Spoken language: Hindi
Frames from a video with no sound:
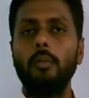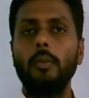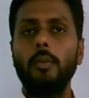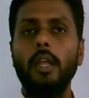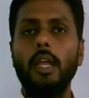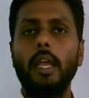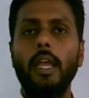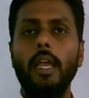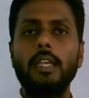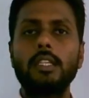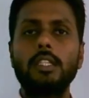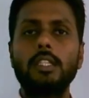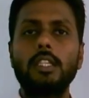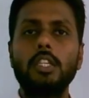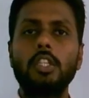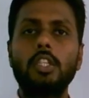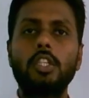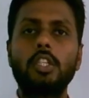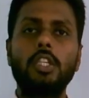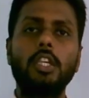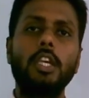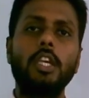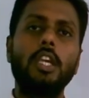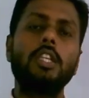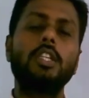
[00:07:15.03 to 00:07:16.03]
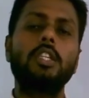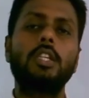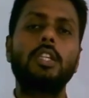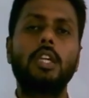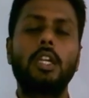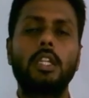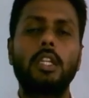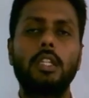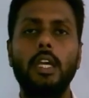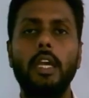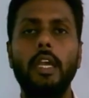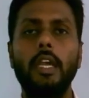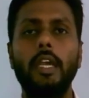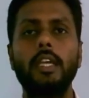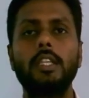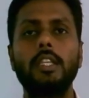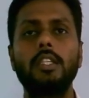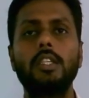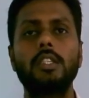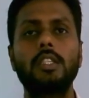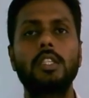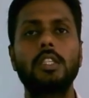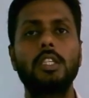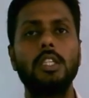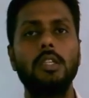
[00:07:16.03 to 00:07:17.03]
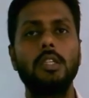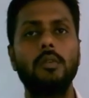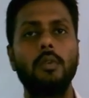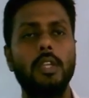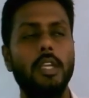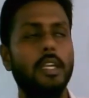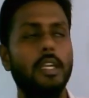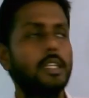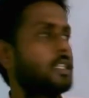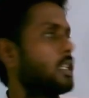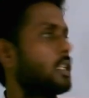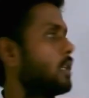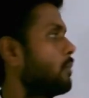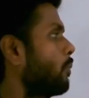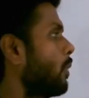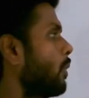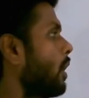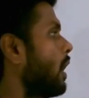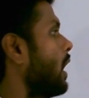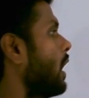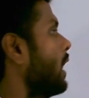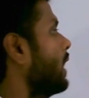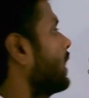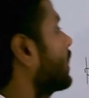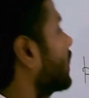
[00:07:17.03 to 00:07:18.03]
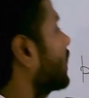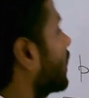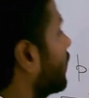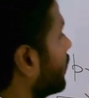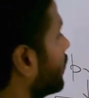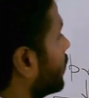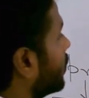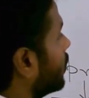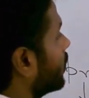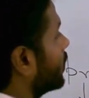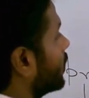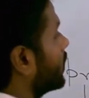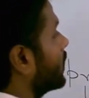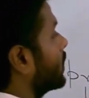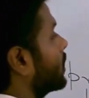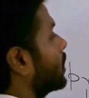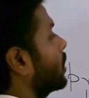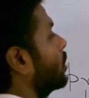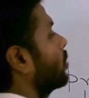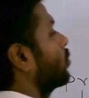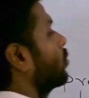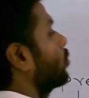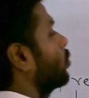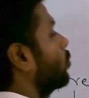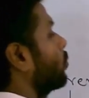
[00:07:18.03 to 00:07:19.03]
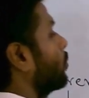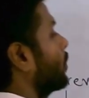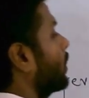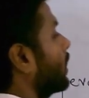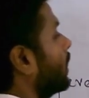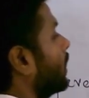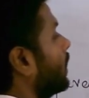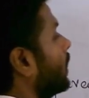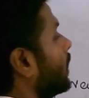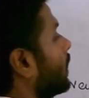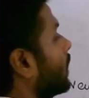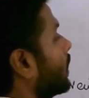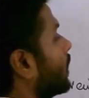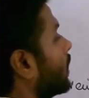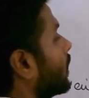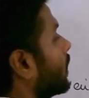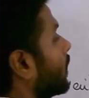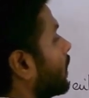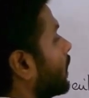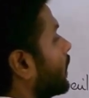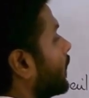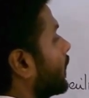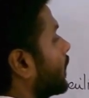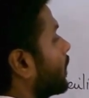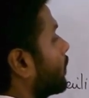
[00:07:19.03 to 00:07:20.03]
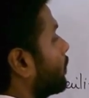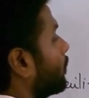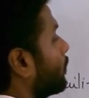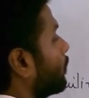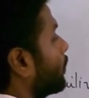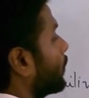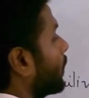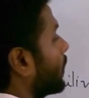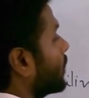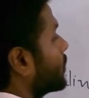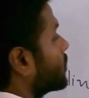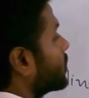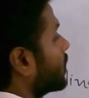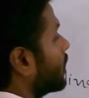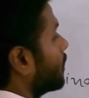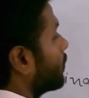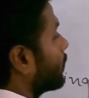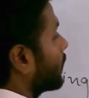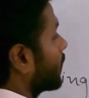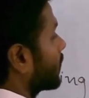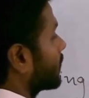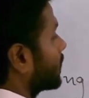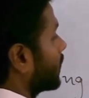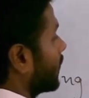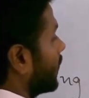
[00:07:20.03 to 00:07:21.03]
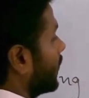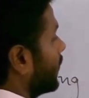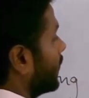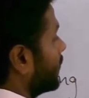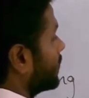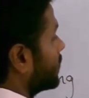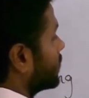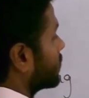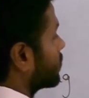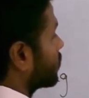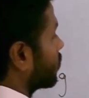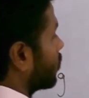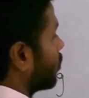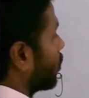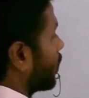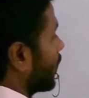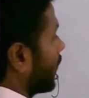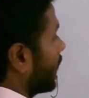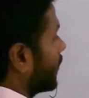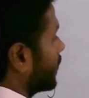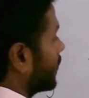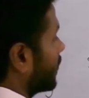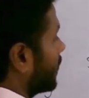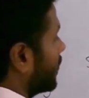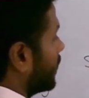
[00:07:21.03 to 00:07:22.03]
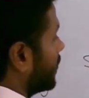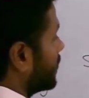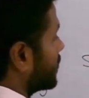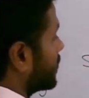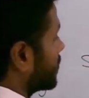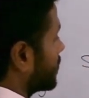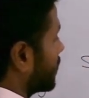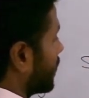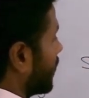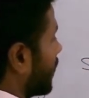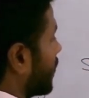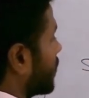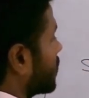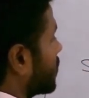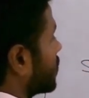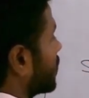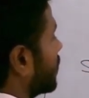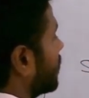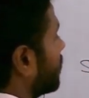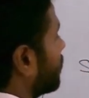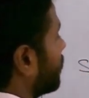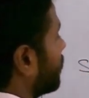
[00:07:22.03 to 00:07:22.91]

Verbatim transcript: में ऐसे चेंज करता है जिसकी वजह से प्लांट कम्युनिटी के ऊपर एक प्रेशर पड़ता है जिसको कहते हैं सिलेक्शन